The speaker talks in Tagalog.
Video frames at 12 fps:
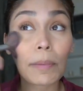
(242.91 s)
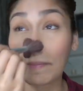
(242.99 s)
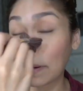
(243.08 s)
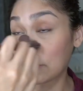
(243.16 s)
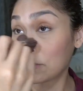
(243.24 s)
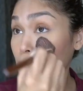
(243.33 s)

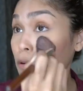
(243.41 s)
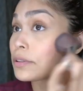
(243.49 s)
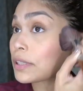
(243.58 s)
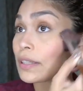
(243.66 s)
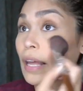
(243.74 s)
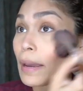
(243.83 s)
Nape-pressure
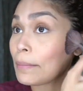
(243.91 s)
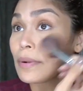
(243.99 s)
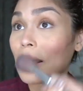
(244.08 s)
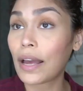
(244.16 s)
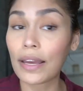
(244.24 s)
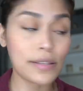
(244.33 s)
ako sa time,
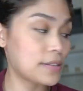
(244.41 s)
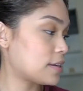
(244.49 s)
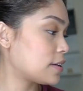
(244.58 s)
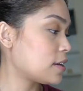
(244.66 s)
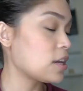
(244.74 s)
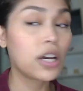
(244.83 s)

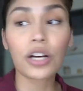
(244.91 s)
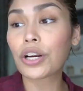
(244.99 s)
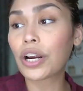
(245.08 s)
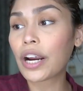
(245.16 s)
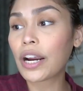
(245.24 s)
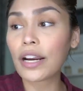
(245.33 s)
guys.
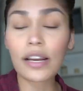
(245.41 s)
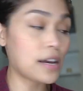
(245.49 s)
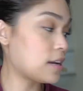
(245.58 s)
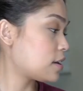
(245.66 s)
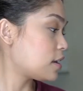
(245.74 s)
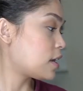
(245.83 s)
Girl!
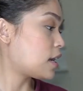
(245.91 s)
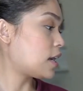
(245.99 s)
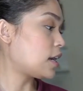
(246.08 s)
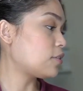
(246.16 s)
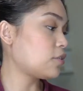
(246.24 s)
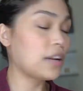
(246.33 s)

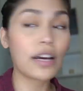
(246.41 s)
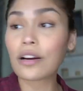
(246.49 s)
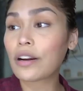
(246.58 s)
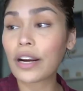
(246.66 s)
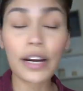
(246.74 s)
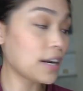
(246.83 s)
Ano
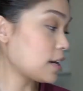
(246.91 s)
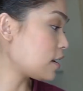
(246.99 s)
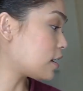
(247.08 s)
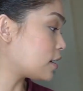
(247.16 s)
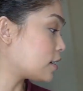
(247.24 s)
na, girl?